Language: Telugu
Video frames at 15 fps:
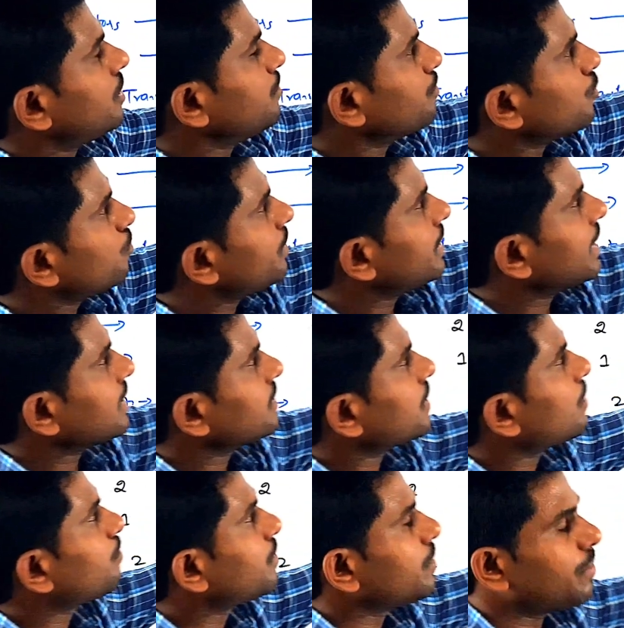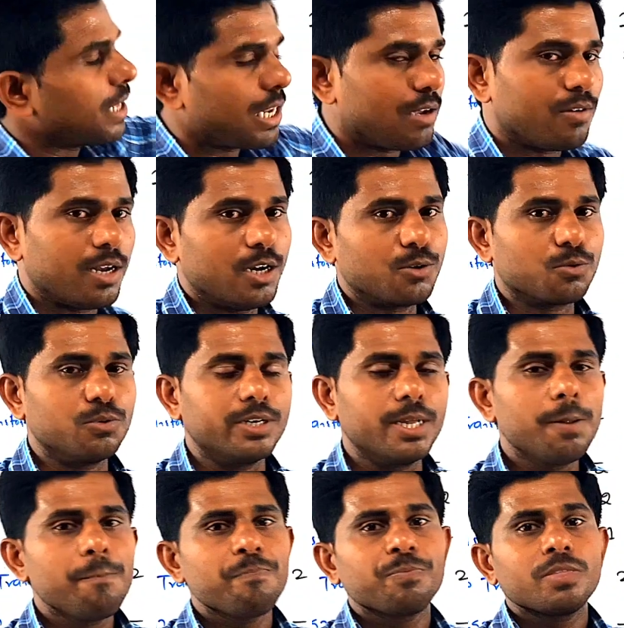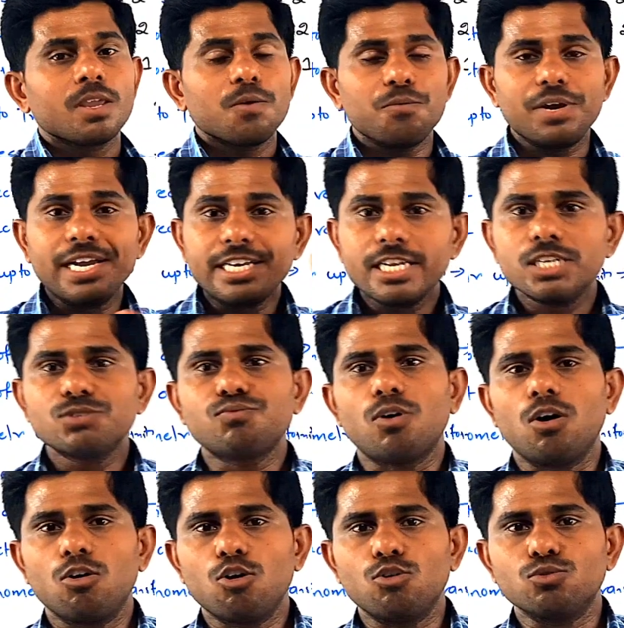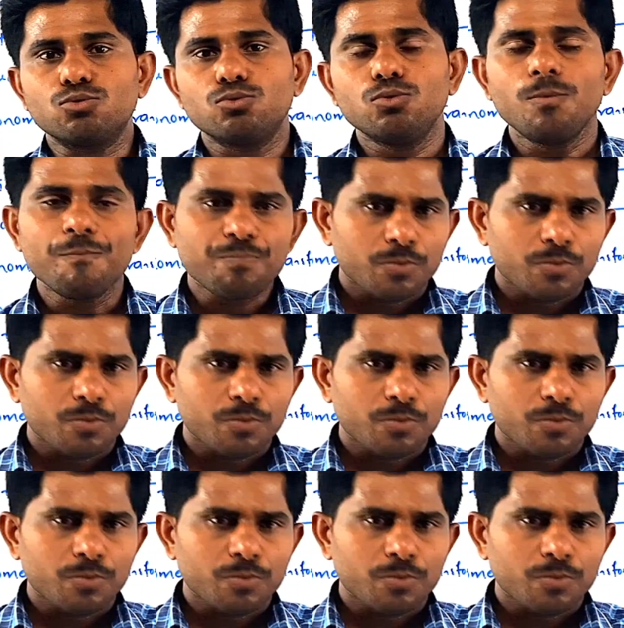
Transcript: అవ్వాలి ఇంప్రూవ్మెంట్ ఎగ్జామ్ ప్రిపేర్ అవ్వాలనుకుంటే వెయిటేజ్ ఫాలో అవుతూ